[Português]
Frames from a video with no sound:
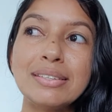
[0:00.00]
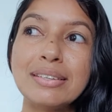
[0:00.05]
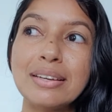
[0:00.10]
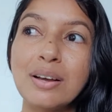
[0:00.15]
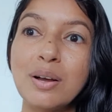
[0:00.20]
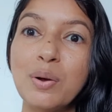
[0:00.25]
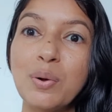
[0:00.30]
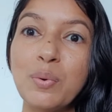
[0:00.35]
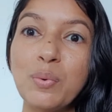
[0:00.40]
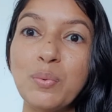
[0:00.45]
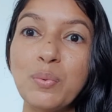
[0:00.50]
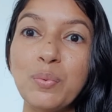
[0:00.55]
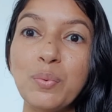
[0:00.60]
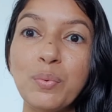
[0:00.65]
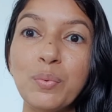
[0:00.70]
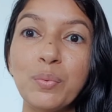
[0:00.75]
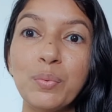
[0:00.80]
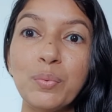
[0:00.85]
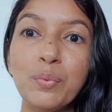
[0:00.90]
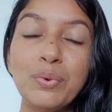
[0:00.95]
são
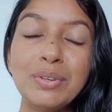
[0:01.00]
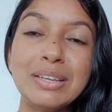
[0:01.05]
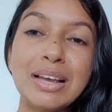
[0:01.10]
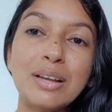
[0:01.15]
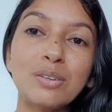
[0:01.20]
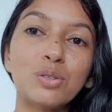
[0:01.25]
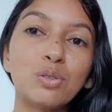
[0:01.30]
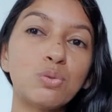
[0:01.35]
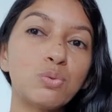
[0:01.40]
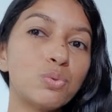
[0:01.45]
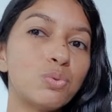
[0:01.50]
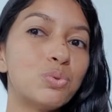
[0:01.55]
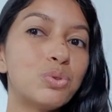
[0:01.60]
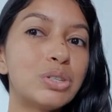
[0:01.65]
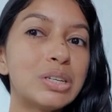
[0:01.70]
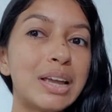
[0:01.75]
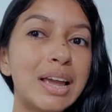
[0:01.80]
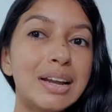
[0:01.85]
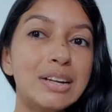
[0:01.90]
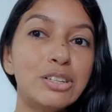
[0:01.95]
os
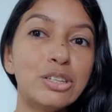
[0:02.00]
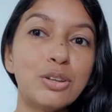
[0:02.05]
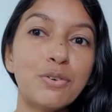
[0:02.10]
assuntos que eles